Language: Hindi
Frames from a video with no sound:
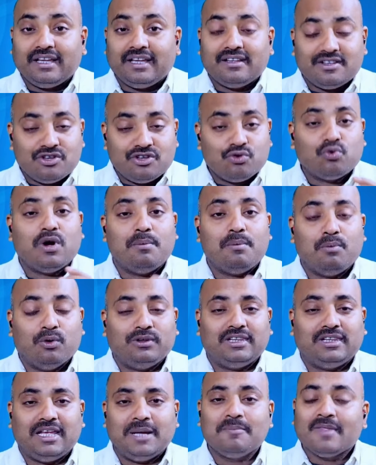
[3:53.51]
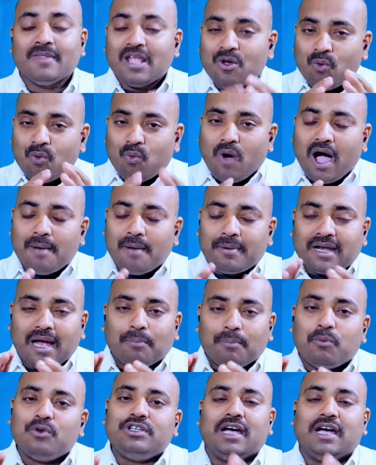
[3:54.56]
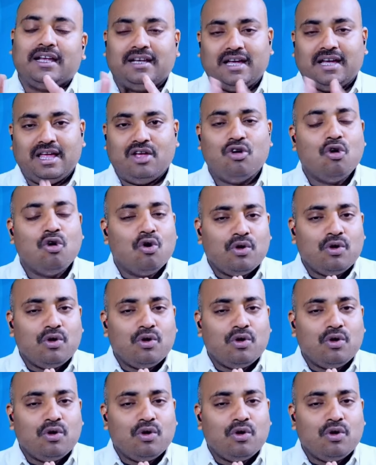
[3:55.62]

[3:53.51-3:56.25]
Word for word: केंद्र जिनको हम बोलते हैं वहां पर आपको जाना है